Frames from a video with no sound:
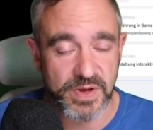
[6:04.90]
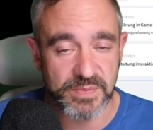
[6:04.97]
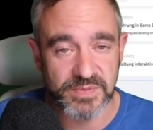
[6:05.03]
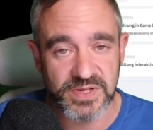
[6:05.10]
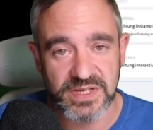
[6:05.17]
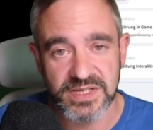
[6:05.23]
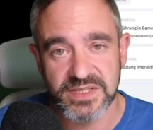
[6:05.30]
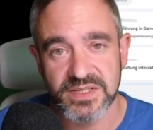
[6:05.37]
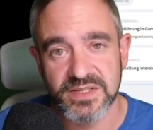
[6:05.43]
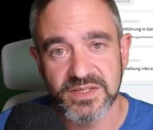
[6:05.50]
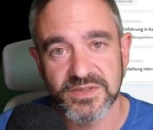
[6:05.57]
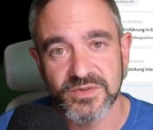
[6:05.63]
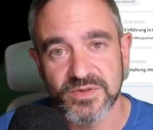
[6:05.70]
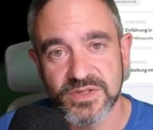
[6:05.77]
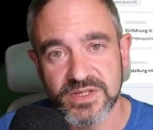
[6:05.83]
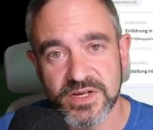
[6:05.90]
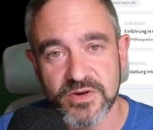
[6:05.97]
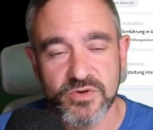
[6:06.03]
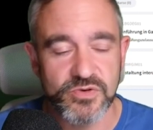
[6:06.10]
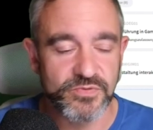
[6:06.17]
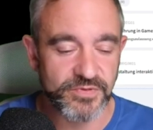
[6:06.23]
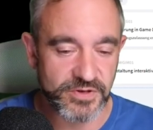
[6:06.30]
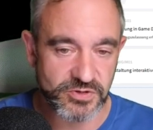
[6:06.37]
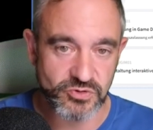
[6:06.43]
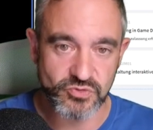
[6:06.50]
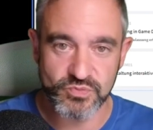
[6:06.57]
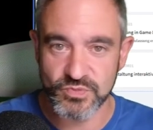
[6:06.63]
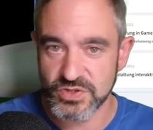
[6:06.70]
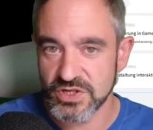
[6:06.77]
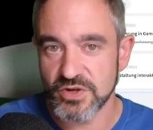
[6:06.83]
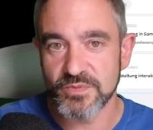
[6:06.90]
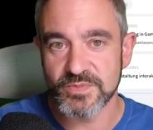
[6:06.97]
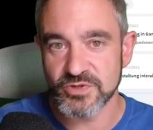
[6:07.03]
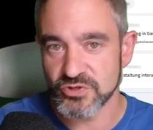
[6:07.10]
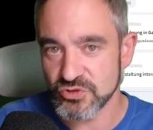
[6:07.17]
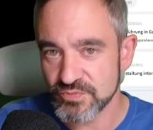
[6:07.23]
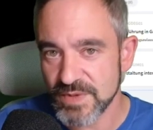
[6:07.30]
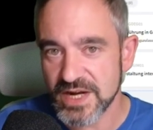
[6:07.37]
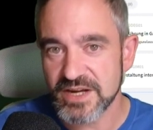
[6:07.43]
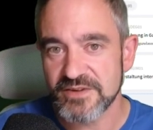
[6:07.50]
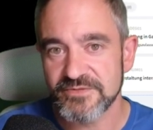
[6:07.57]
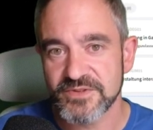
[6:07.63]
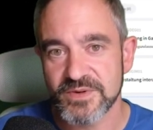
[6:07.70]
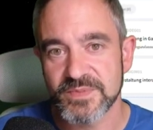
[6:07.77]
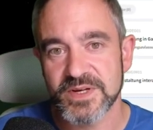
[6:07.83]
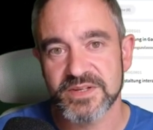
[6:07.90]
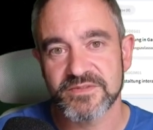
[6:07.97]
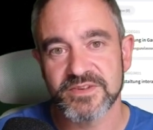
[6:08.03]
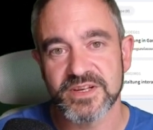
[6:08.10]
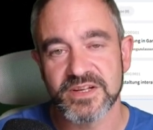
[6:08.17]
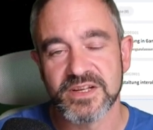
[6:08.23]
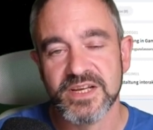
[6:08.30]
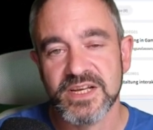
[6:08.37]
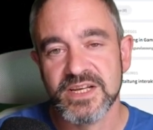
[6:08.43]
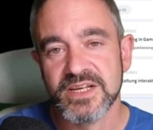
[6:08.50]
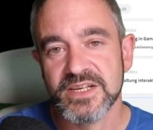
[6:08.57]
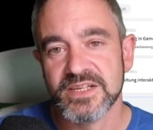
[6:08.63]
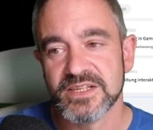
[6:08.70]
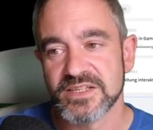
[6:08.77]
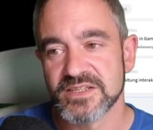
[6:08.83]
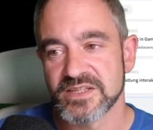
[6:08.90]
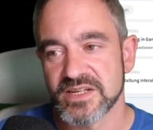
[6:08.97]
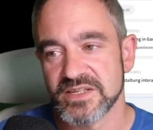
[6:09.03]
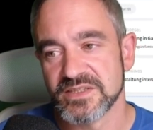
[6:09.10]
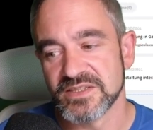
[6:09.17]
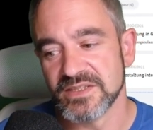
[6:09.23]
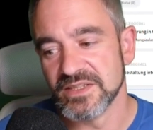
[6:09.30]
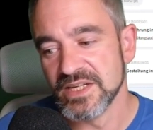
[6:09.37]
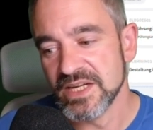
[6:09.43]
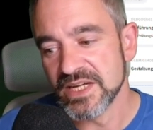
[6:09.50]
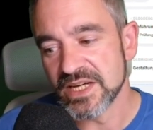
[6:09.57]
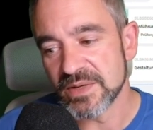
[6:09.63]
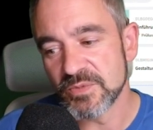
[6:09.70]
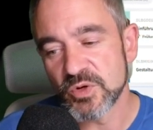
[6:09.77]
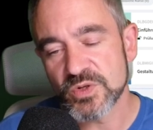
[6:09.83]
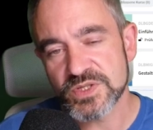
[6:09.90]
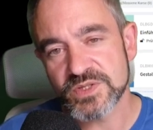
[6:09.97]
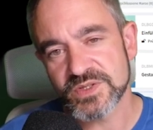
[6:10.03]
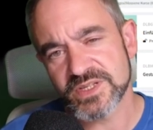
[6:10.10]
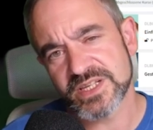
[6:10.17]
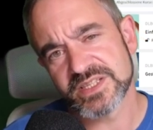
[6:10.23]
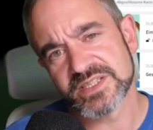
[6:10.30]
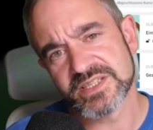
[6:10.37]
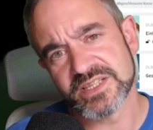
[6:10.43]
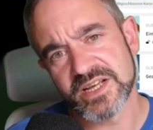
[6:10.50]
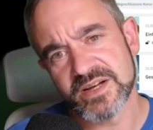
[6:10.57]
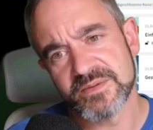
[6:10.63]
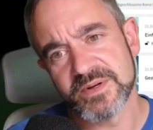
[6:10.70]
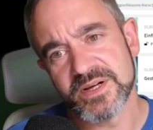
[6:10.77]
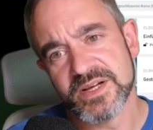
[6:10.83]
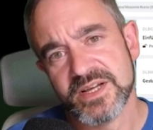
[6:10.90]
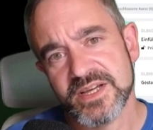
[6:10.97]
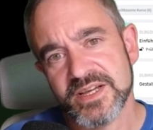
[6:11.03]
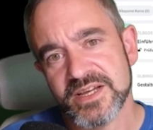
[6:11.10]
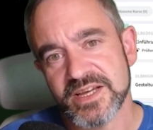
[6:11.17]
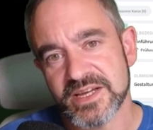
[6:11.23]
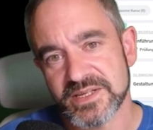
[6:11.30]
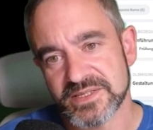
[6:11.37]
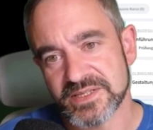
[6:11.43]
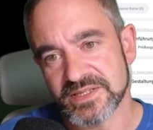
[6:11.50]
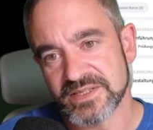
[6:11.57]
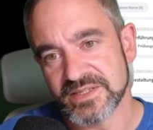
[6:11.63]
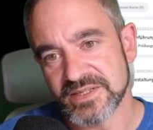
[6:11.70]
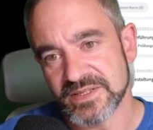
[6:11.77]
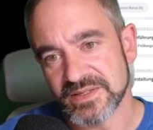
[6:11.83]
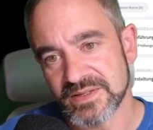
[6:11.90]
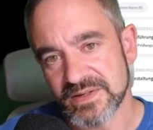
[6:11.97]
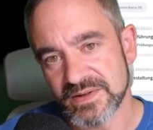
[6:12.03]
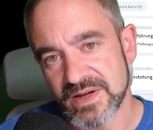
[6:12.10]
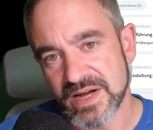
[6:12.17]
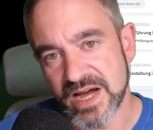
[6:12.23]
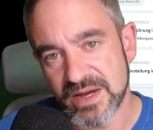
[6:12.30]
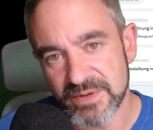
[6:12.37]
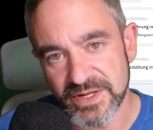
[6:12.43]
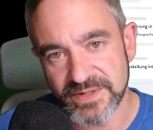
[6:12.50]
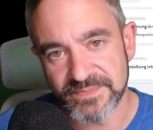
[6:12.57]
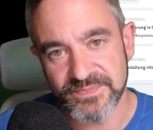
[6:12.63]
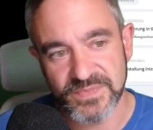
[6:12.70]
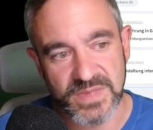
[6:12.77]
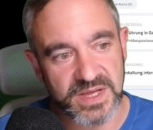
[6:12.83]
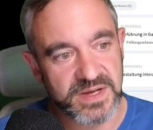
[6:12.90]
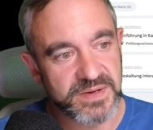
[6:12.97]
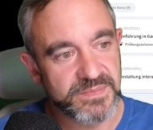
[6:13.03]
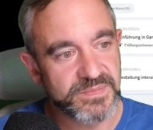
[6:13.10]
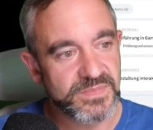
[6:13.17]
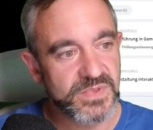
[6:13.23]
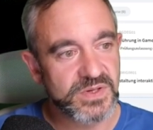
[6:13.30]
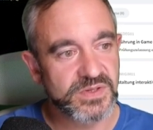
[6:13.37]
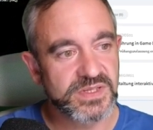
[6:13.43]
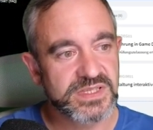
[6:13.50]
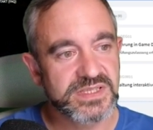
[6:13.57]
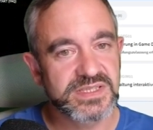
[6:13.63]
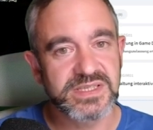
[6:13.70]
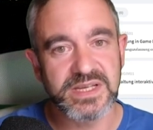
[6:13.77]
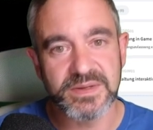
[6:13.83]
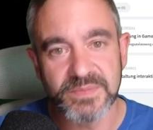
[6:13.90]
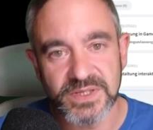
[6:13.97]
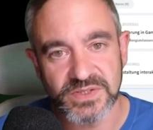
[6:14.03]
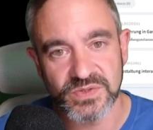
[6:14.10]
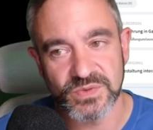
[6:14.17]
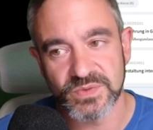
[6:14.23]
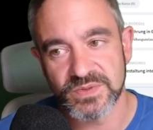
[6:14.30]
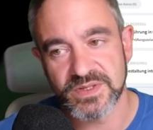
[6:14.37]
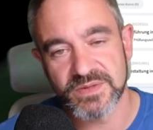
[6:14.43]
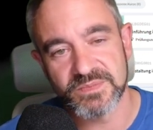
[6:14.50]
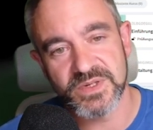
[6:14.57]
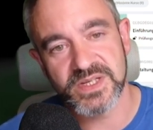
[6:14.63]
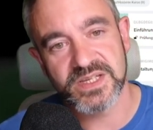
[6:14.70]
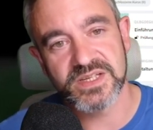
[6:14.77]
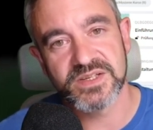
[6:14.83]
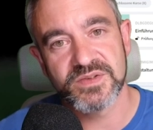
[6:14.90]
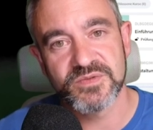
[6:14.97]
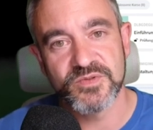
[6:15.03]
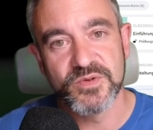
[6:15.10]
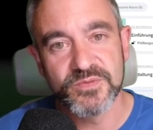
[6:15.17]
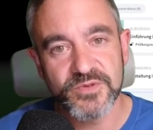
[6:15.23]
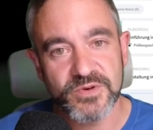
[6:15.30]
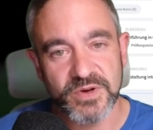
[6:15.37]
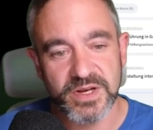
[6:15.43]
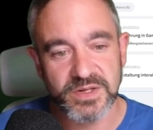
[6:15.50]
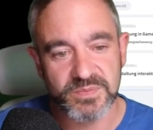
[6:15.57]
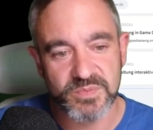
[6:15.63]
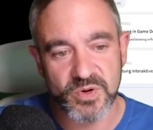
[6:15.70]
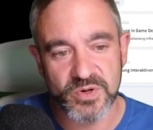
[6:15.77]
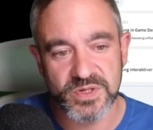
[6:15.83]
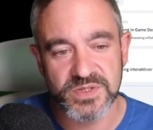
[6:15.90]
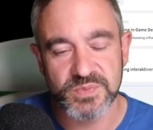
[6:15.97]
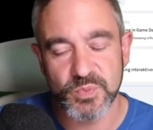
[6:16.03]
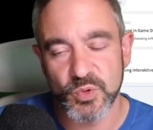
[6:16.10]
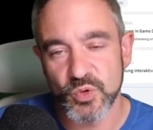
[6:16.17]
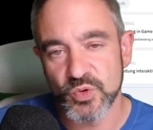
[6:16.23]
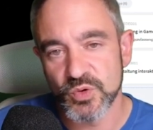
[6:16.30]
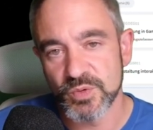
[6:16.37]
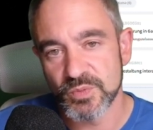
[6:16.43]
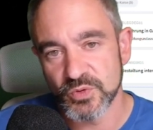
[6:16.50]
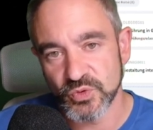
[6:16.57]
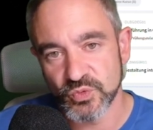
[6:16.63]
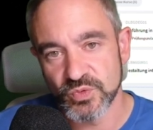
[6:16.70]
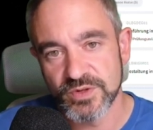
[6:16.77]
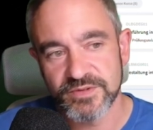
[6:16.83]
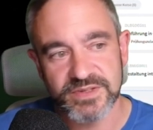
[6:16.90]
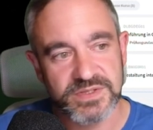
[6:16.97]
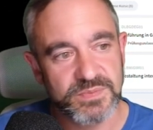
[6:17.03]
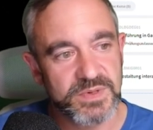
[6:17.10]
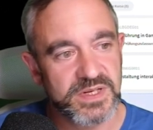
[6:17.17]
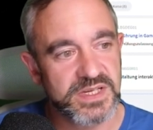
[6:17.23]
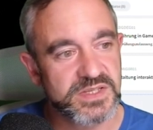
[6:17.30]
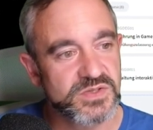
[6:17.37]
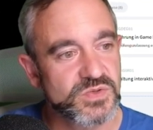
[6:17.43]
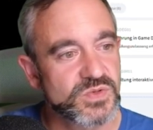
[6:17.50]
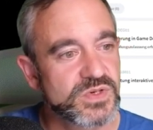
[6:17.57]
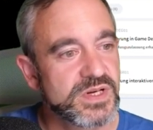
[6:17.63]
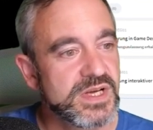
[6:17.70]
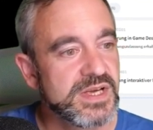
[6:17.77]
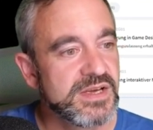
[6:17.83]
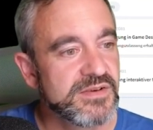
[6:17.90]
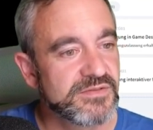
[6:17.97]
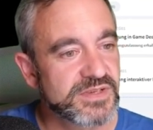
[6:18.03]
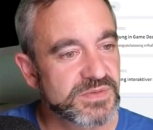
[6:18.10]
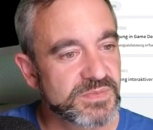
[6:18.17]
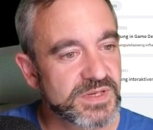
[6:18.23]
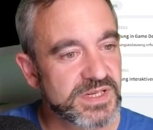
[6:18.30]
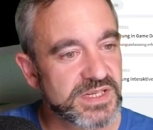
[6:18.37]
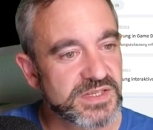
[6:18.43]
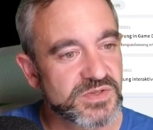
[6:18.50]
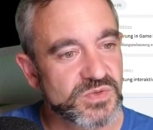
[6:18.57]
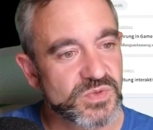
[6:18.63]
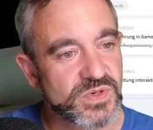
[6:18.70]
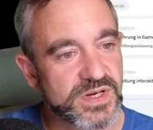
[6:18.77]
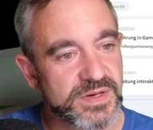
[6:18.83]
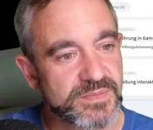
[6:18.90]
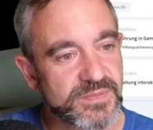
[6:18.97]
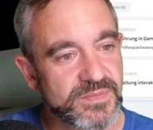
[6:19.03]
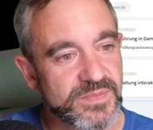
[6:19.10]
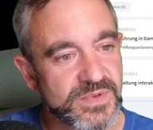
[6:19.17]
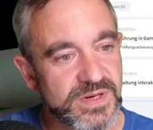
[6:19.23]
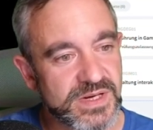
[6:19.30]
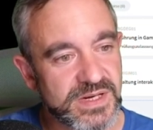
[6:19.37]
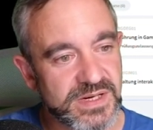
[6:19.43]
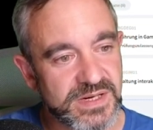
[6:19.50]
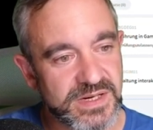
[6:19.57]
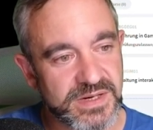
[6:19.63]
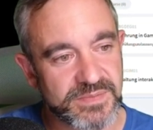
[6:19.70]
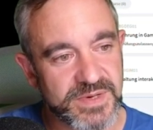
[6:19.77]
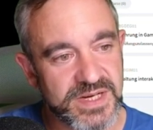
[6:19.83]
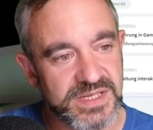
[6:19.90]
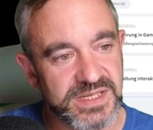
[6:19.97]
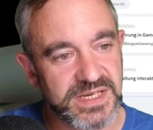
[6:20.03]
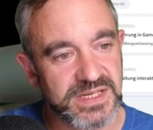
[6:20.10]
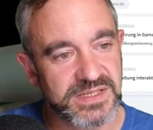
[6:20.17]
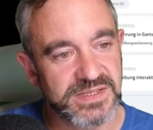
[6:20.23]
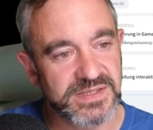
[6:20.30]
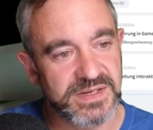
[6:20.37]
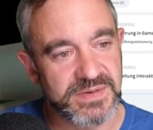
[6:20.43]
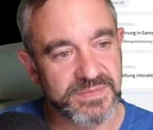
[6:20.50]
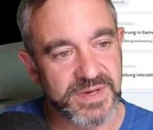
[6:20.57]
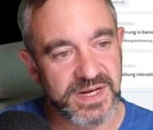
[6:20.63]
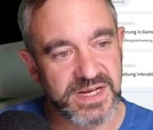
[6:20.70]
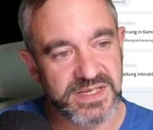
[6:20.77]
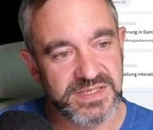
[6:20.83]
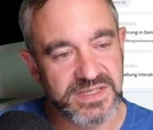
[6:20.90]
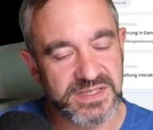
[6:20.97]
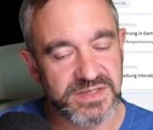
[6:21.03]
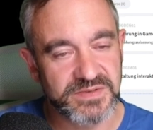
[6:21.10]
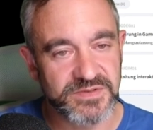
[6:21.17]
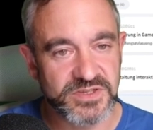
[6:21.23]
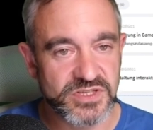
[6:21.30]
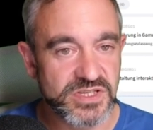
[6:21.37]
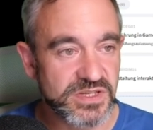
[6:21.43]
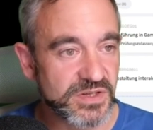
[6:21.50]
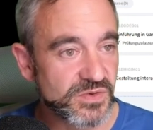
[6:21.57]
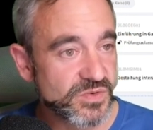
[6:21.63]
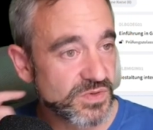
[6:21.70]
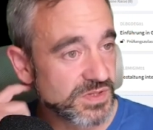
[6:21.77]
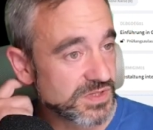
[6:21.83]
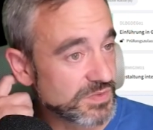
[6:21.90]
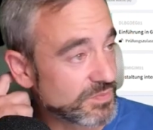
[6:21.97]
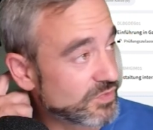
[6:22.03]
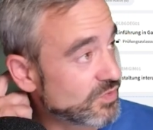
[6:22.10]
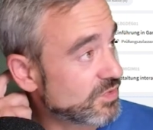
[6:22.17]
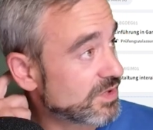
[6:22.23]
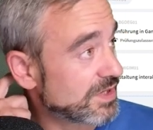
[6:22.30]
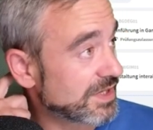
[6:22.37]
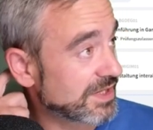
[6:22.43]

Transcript: Bilderchen natürlich auch, weil es muss ja auch ein bisschen schmackhaft gemacht werden, das Ganze. Im Großen und Ganzen aber, es ist Arbeit. Ähm, und das ist immer so, denn man kriegt fünf Credit Points pro Modul, was man da so, was man da so ähm, gemacht hat. Ähm, man kann sich verschiedene Kurse buchen.